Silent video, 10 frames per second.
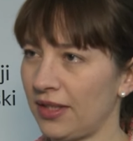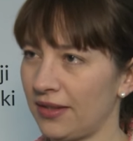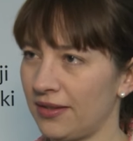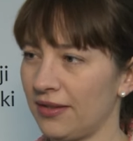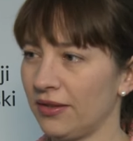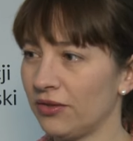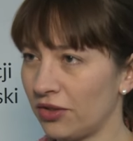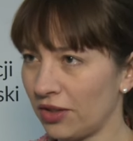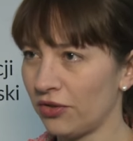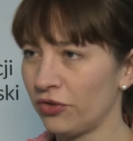Tak
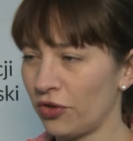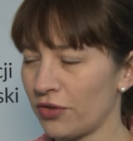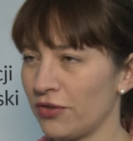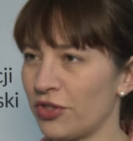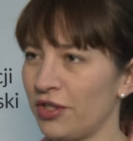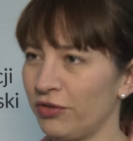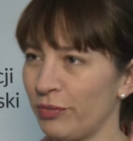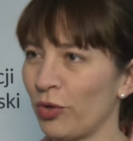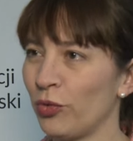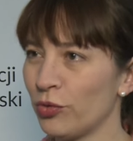to, to roznoszenie w
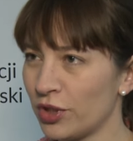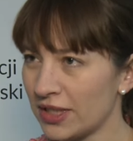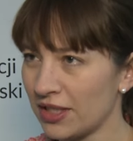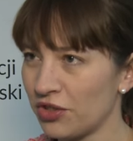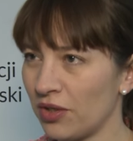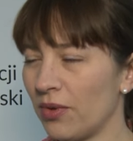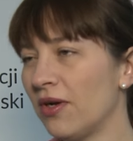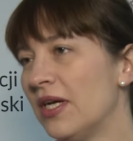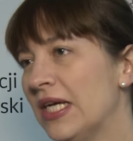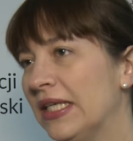tym roku już się
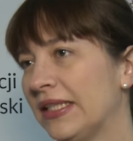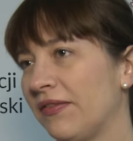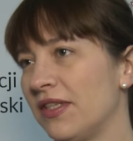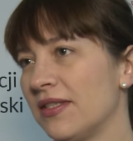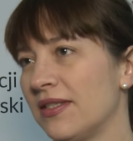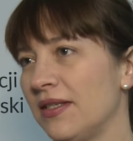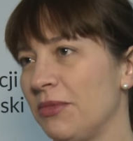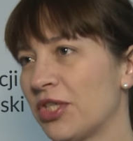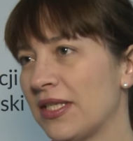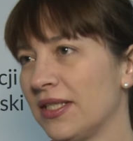zaczęło. Tak więc
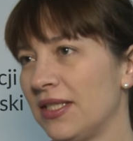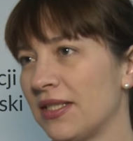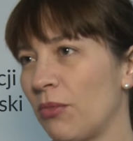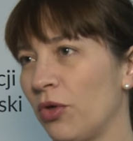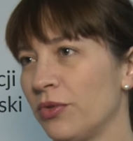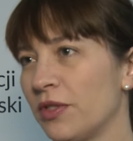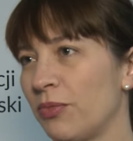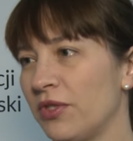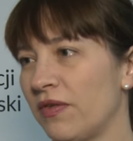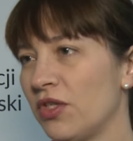mieszkańcy Gniezna mogą się
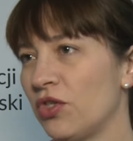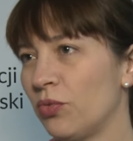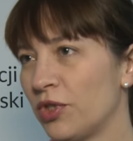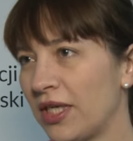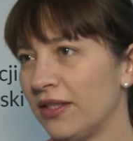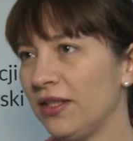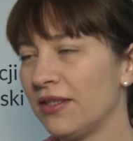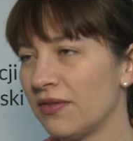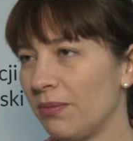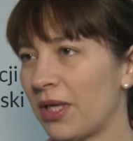spodziewać, że
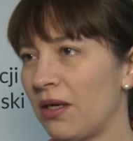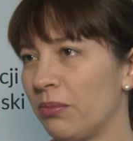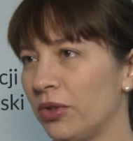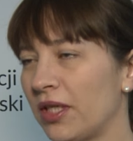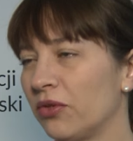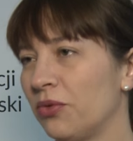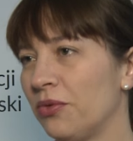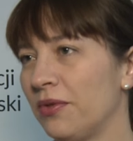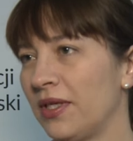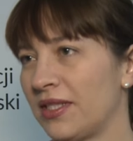urzędnik z wymiarem
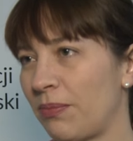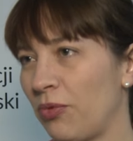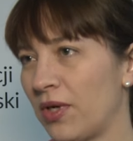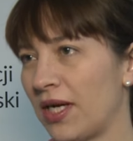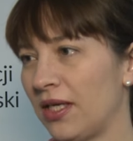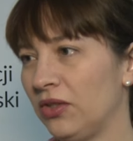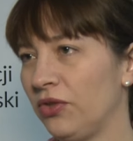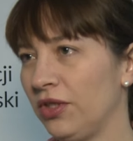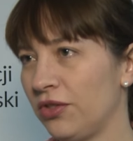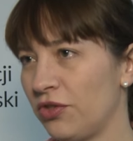podatku zapuka do
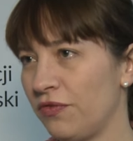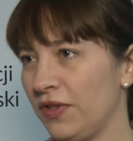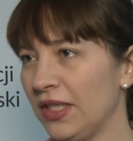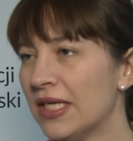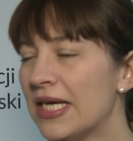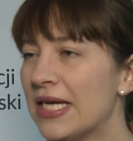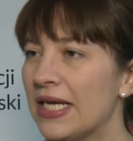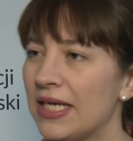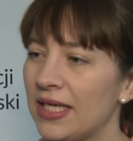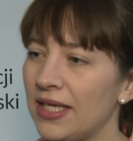ich drzwi.
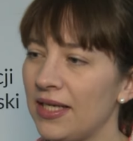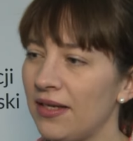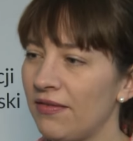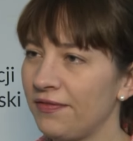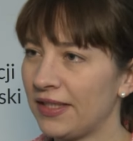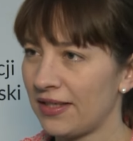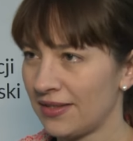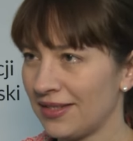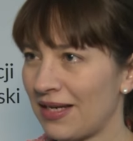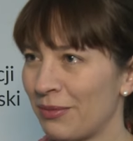E,
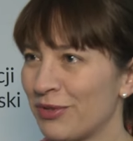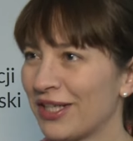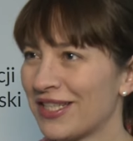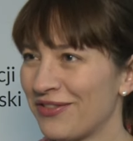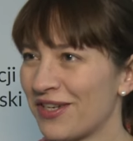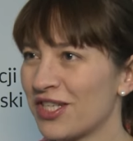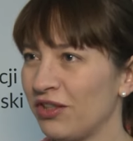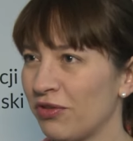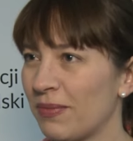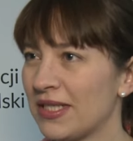teraz chciałabym przekazać ważne
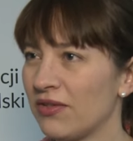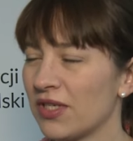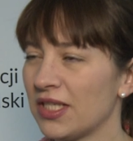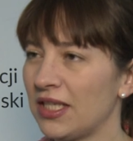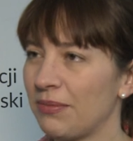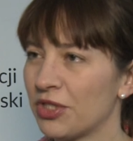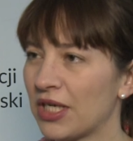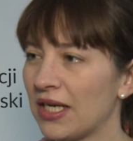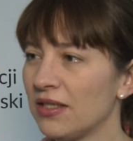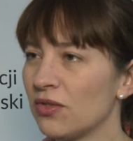informacje właśnie dla
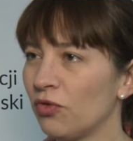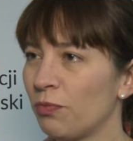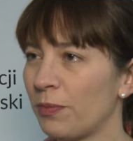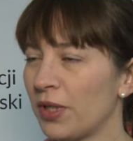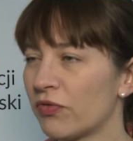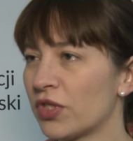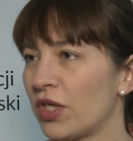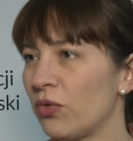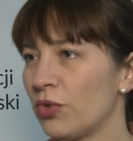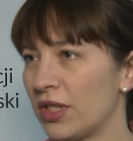mieszkańców. Po
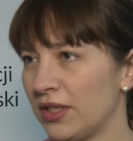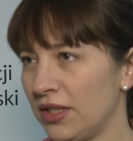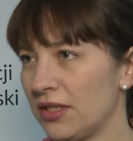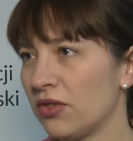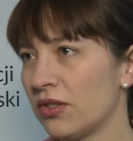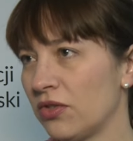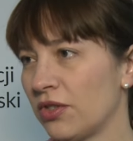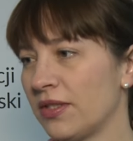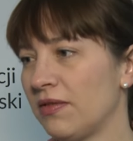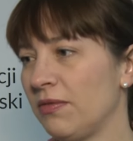pierwsze urzędnicy
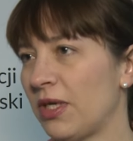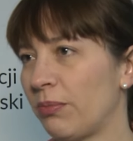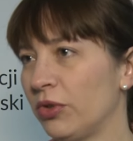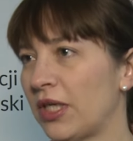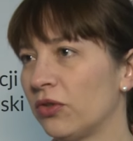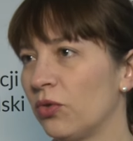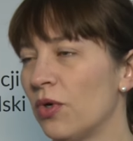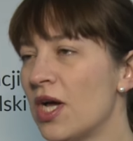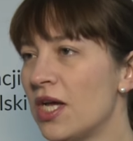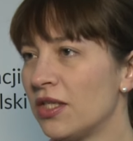roznoszący wymiar
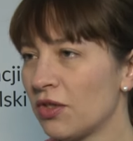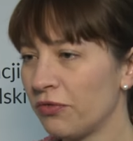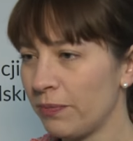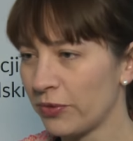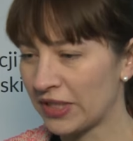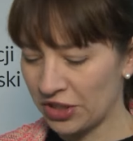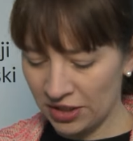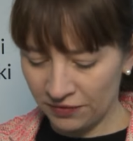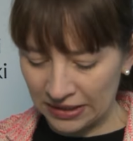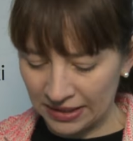podatku są
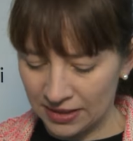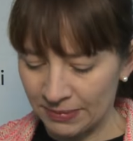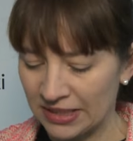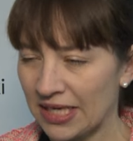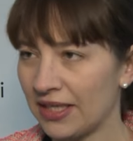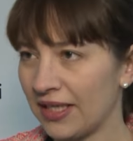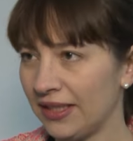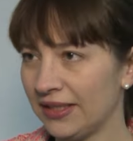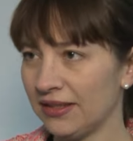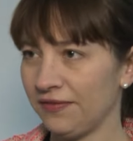wyposażeni w takie specjalne
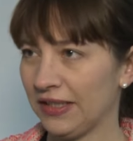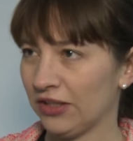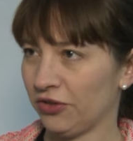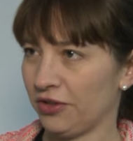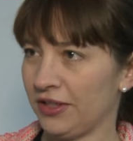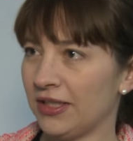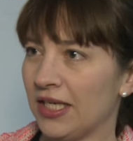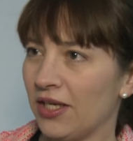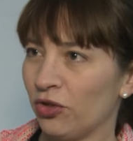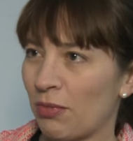identyfikatory.
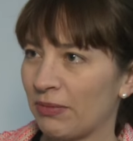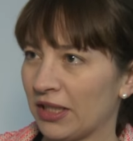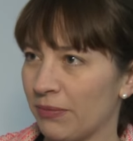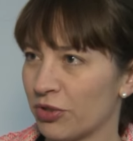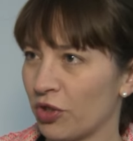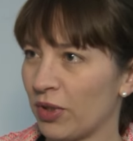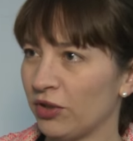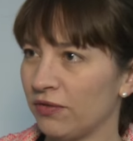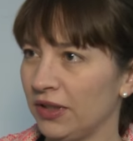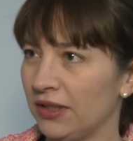Tu mam taki
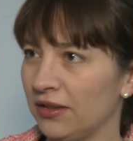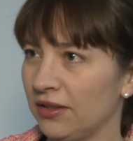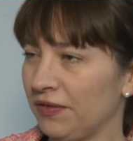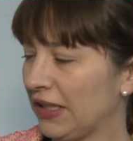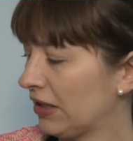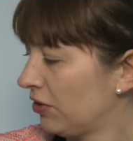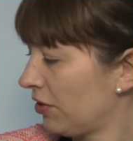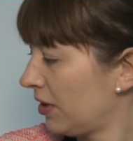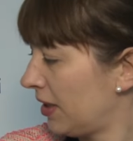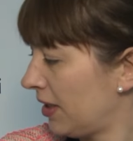przykładowy
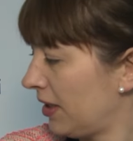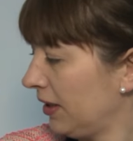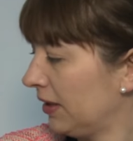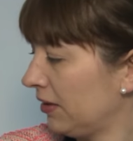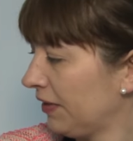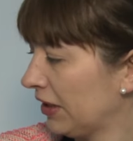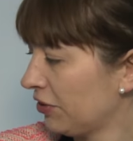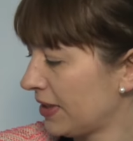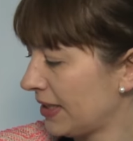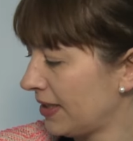identyfikator. E,
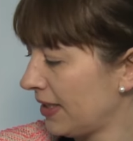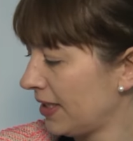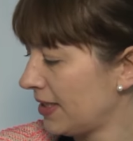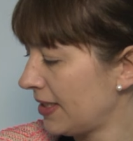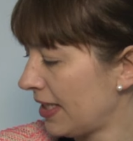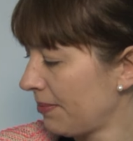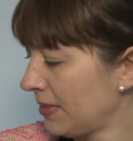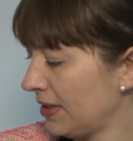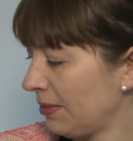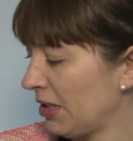identyfikator ze
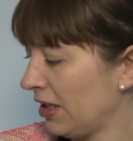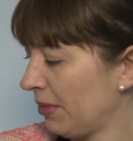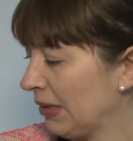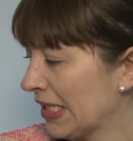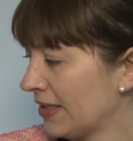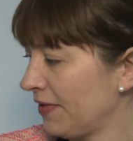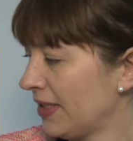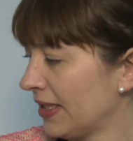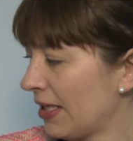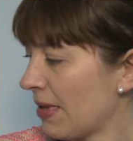zdjęciem, z imieniem i
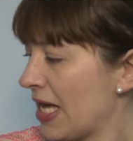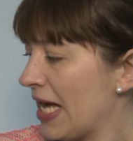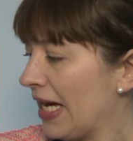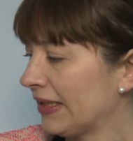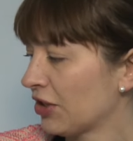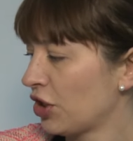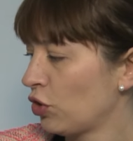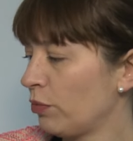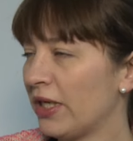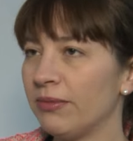nazwiskiem, a także
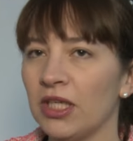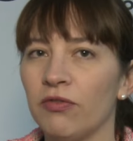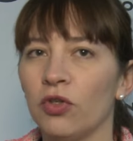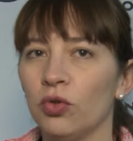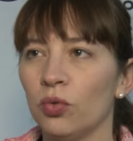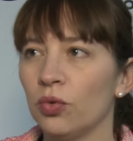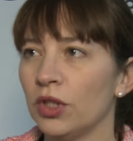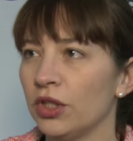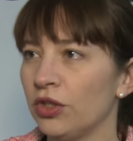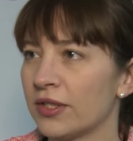z numerem numerem telefonu
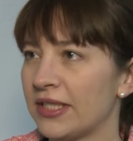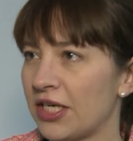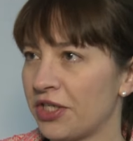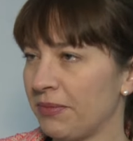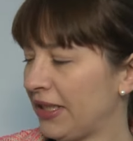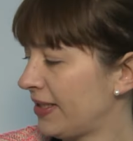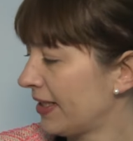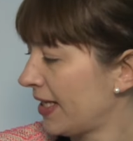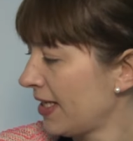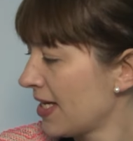e, do Straży
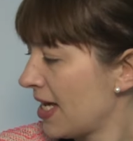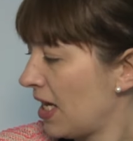Miejskiej.